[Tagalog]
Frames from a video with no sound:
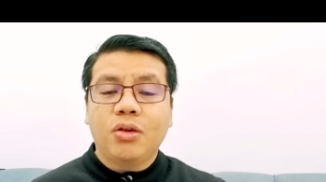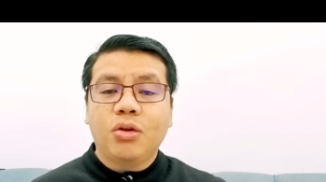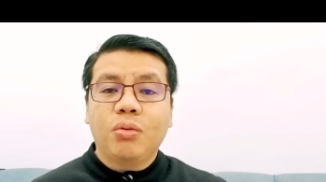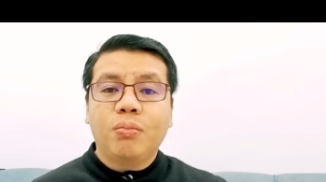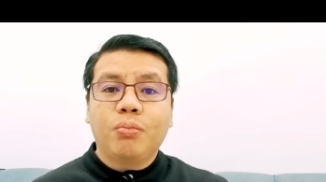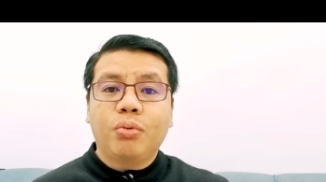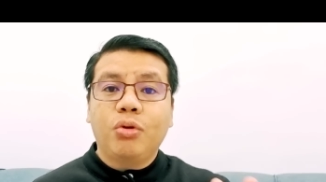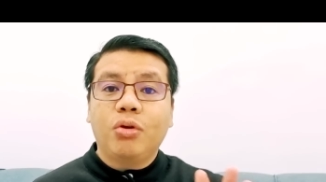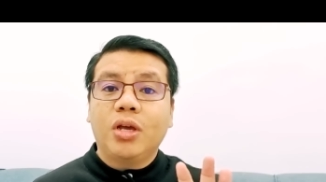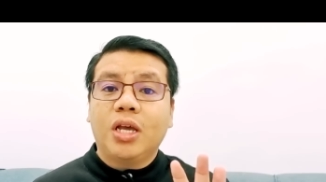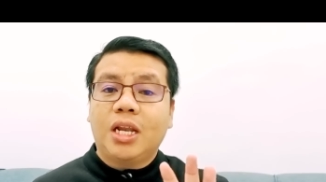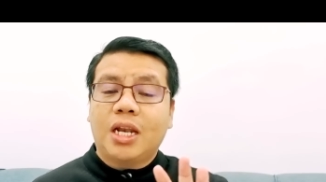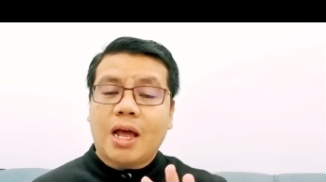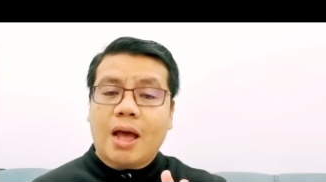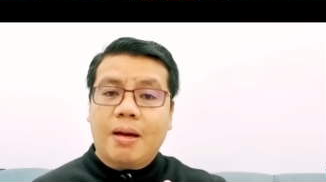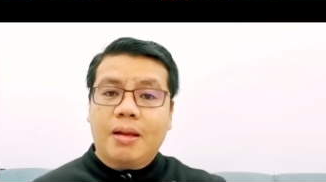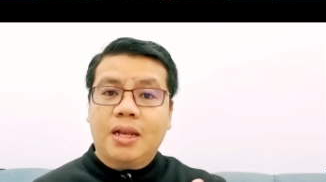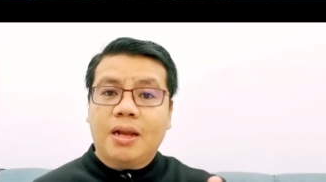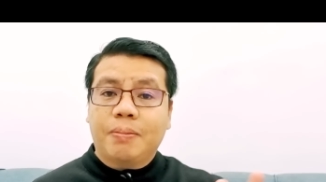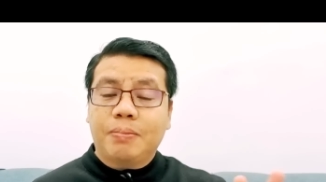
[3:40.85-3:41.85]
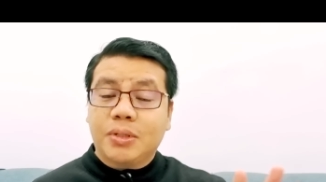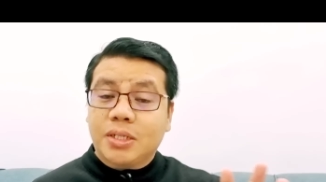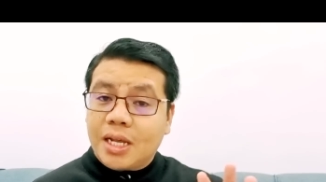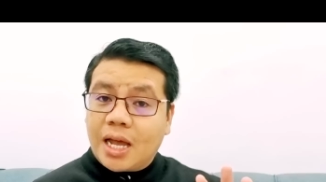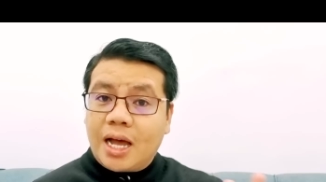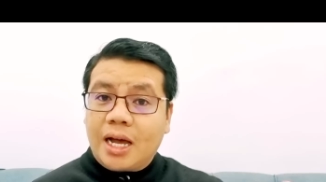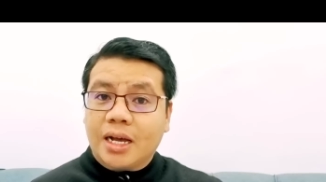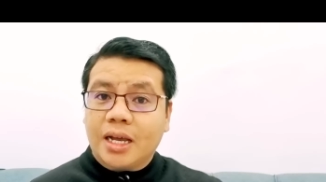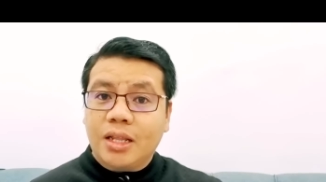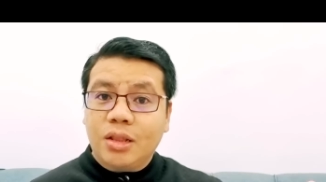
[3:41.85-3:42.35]
Yun po yung hinahanap
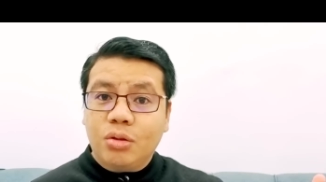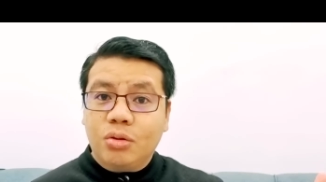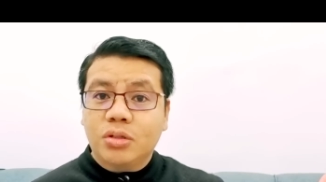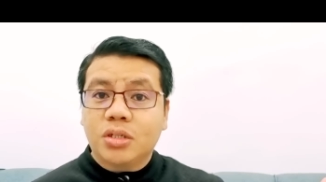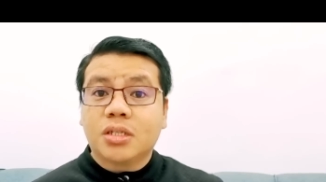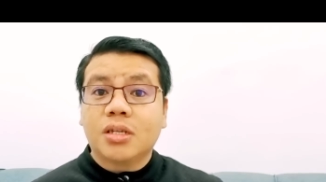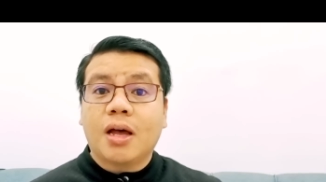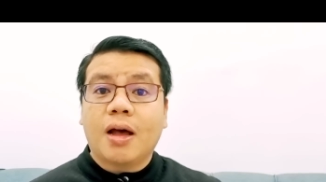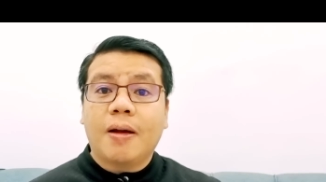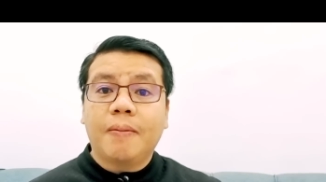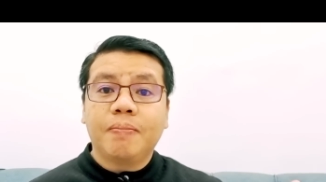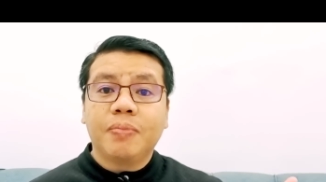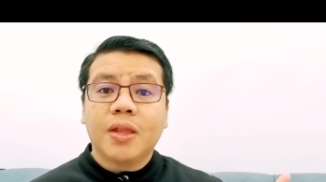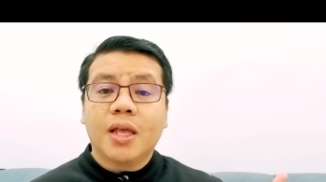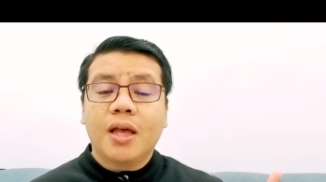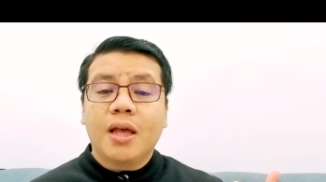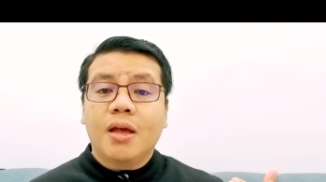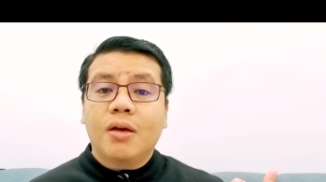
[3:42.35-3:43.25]
sa akin doon sa